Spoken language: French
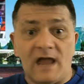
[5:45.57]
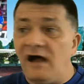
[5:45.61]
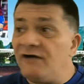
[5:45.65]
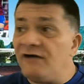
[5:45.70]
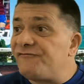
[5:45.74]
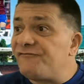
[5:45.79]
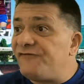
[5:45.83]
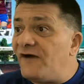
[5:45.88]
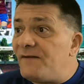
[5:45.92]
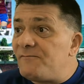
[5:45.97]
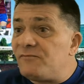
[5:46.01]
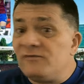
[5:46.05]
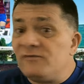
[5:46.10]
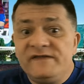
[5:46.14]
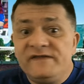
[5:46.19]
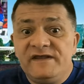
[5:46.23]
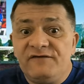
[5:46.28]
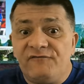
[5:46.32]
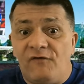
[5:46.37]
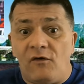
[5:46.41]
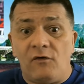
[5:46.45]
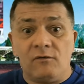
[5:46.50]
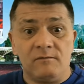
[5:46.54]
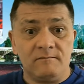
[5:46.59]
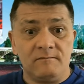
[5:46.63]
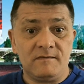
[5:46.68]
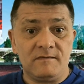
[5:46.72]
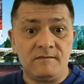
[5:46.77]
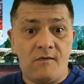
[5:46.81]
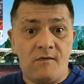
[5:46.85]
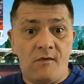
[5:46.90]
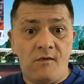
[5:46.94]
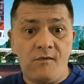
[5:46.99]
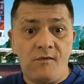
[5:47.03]
un faible niveau.
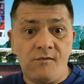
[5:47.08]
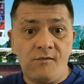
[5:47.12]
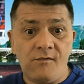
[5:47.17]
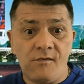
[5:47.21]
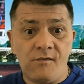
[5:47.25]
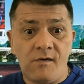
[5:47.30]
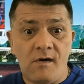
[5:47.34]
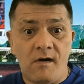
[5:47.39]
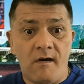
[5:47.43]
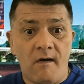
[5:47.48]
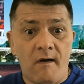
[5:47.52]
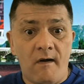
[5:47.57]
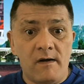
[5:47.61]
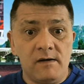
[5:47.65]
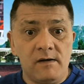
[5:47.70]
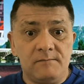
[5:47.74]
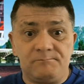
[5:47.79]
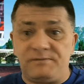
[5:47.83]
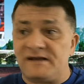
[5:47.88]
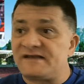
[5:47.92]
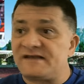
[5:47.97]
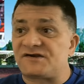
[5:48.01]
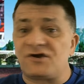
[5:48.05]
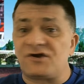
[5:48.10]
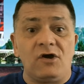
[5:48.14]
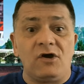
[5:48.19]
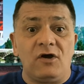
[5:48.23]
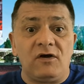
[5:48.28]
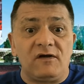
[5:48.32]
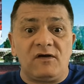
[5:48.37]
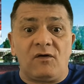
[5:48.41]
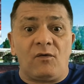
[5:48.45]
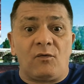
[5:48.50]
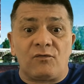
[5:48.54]
Parce qu'on
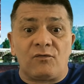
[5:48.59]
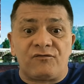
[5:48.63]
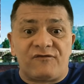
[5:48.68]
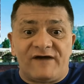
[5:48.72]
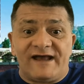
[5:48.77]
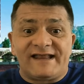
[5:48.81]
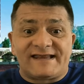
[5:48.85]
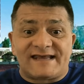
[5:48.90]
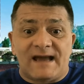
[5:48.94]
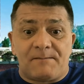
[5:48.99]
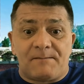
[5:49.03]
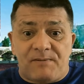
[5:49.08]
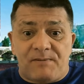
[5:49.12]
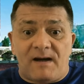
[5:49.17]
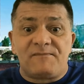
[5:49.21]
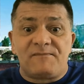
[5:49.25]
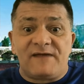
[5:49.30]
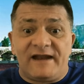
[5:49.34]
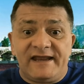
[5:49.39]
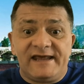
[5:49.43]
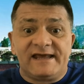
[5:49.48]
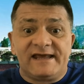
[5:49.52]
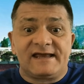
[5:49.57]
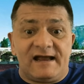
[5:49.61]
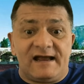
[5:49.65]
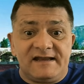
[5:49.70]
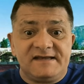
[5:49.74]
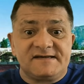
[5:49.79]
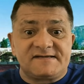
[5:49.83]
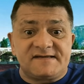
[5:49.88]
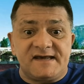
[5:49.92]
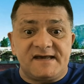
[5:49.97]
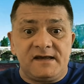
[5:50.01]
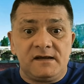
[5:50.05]
euh, devrait être capable d'aller
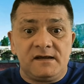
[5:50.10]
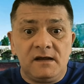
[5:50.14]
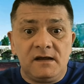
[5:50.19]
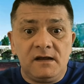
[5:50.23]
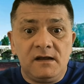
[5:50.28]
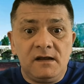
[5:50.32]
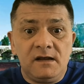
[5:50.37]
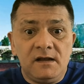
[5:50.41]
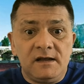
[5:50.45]
égaliser.